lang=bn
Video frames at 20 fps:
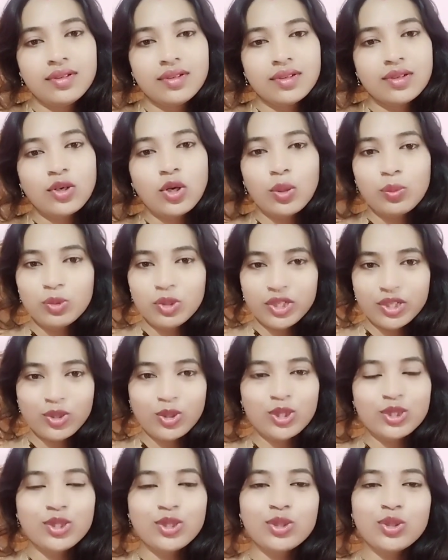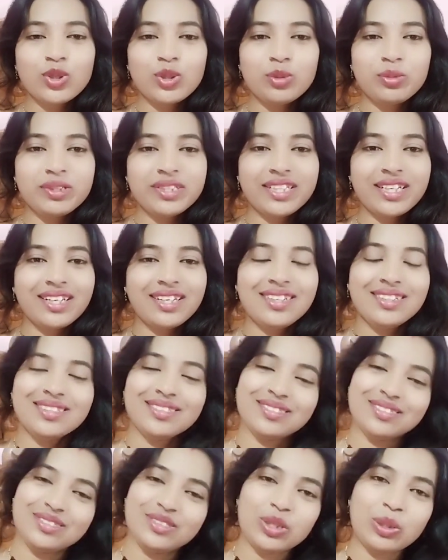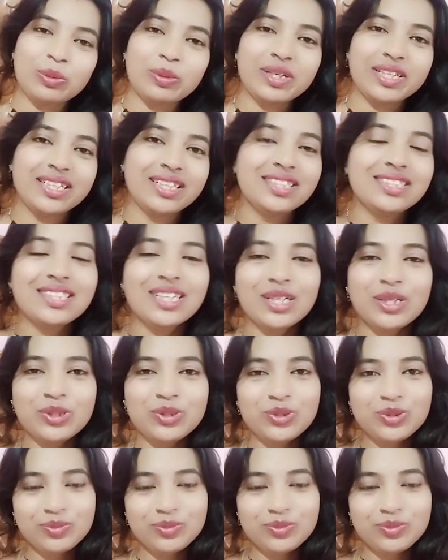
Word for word: কমলের কথা ও কবিতায় সবাইকে স্বাগত